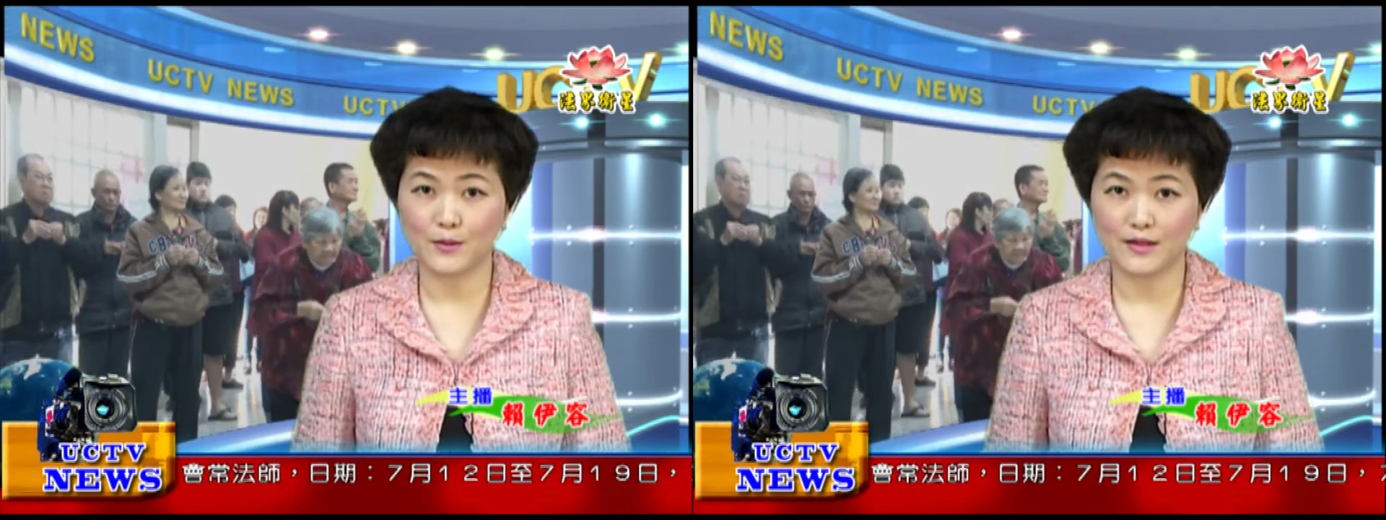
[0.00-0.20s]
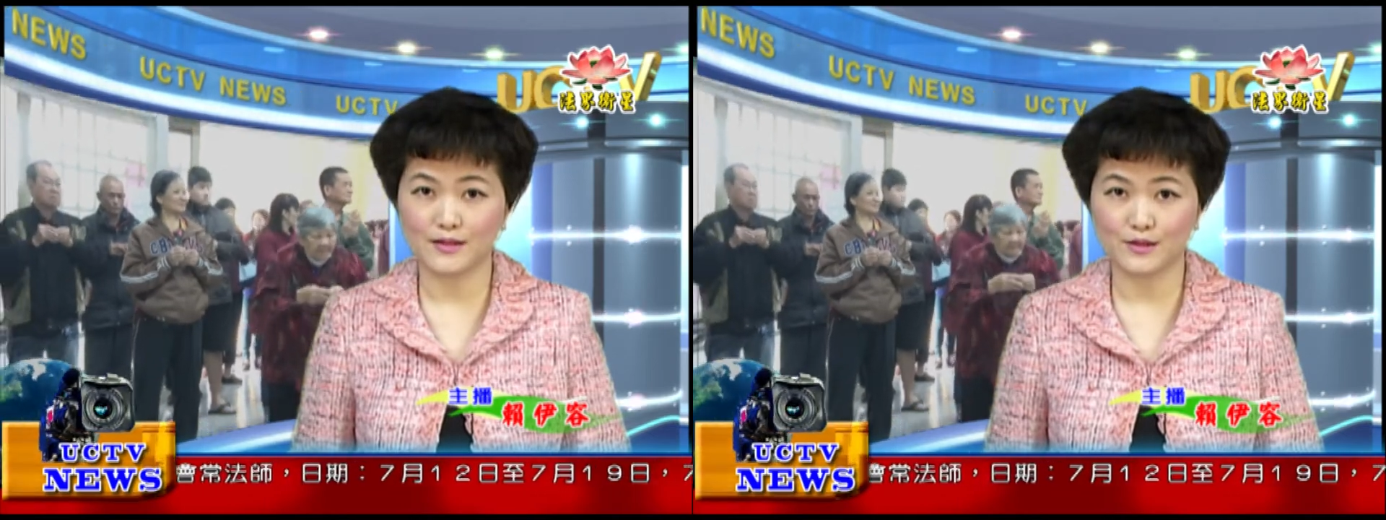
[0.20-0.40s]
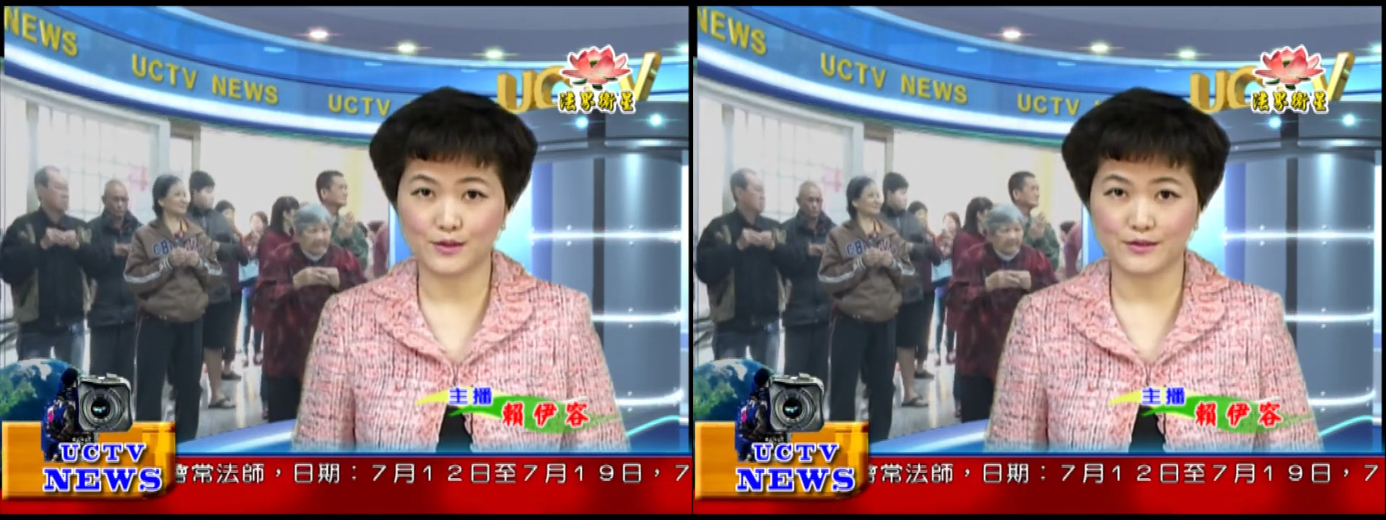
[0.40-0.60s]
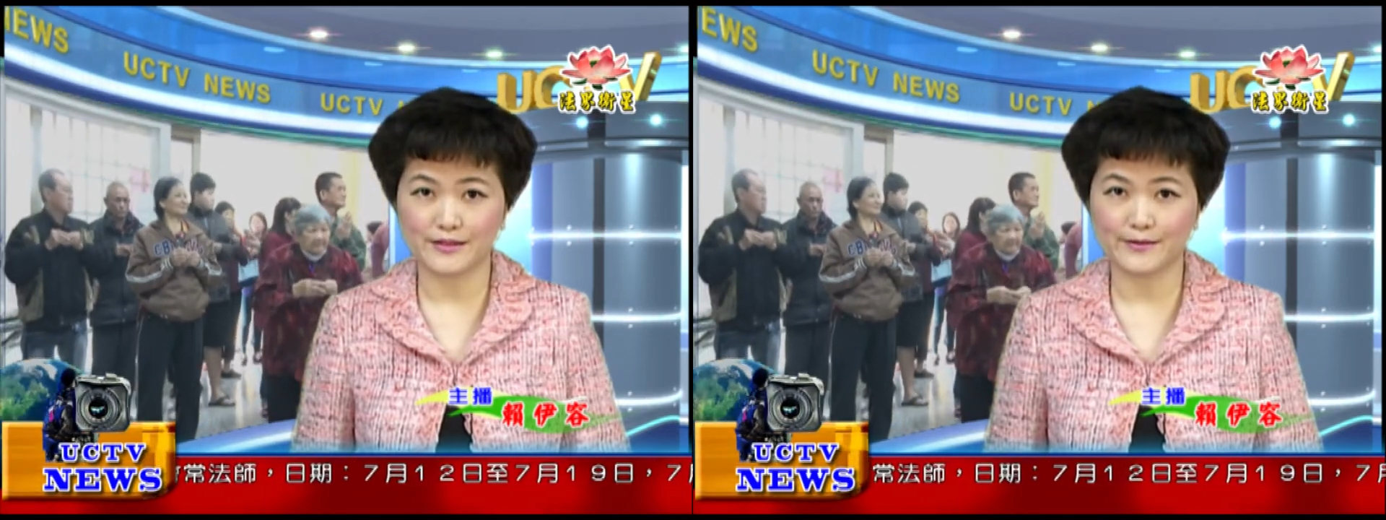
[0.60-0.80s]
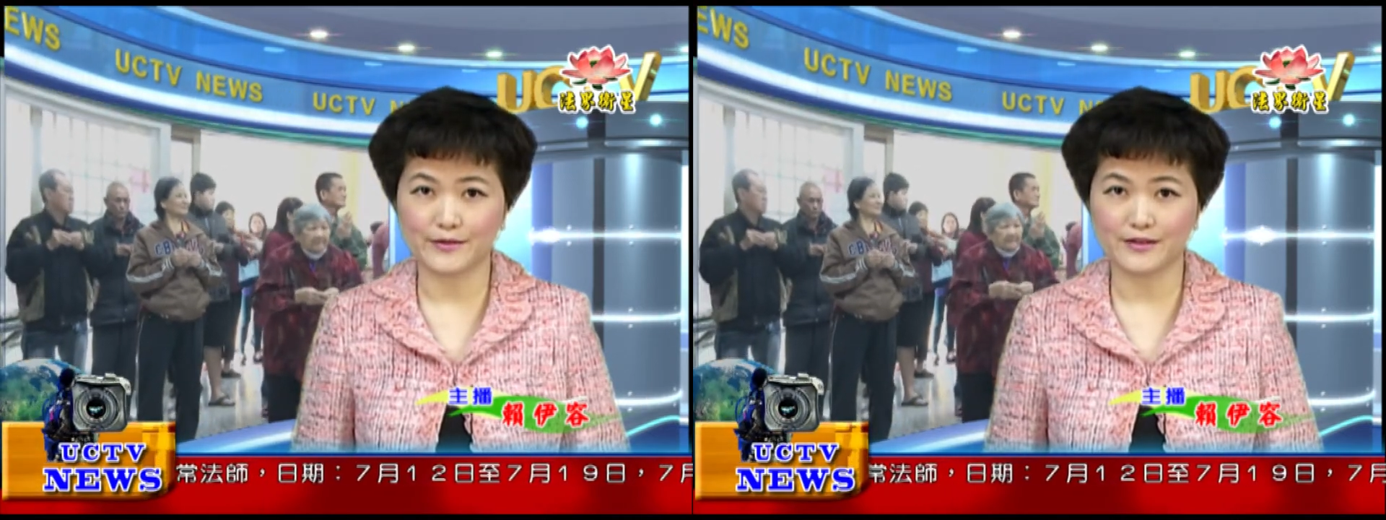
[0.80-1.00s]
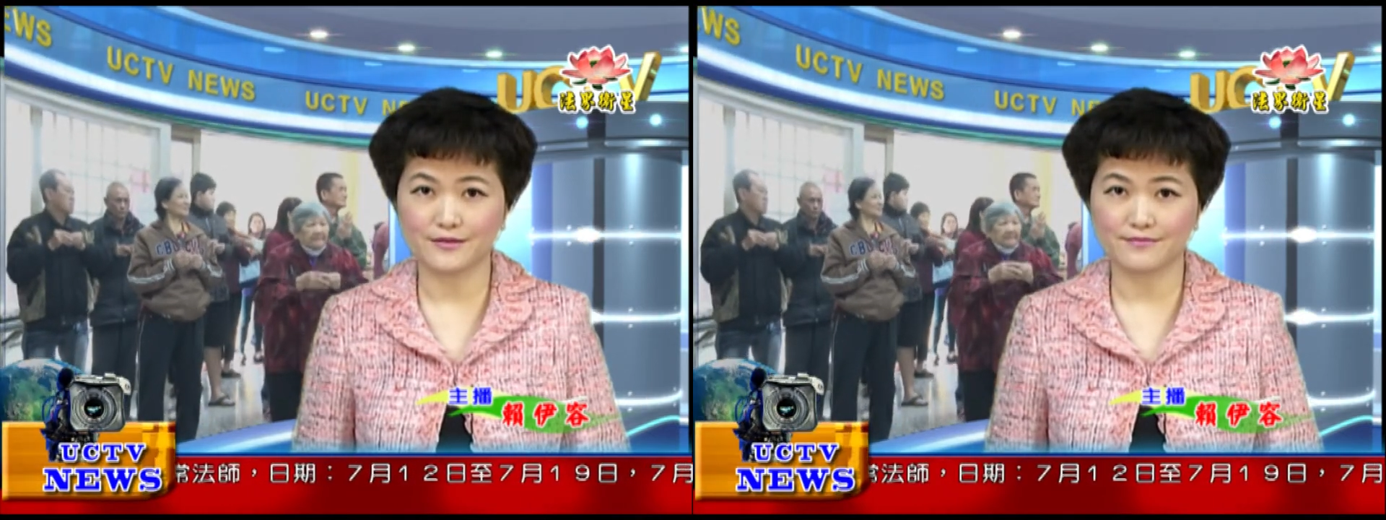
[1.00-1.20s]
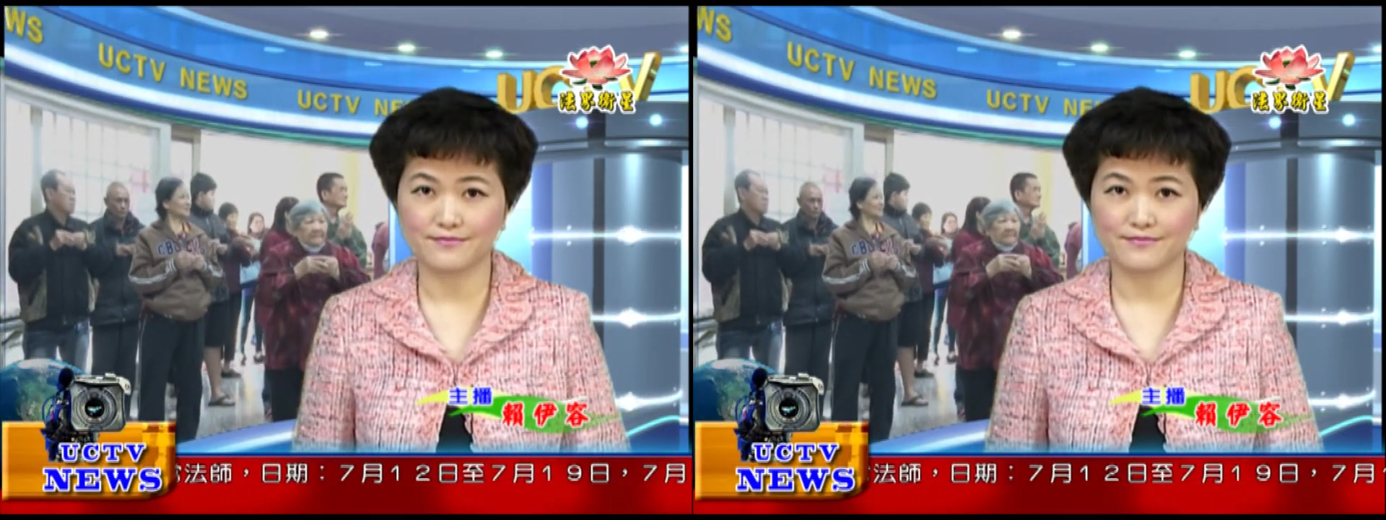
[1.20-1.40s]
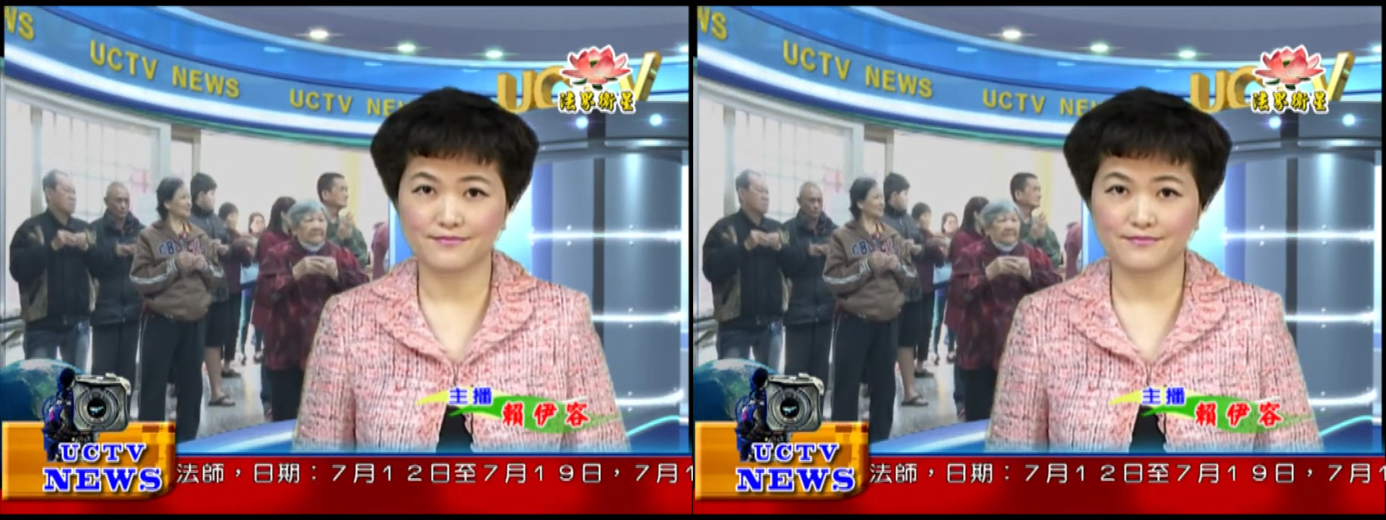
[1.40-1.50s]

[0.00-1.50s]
冬令救济活动。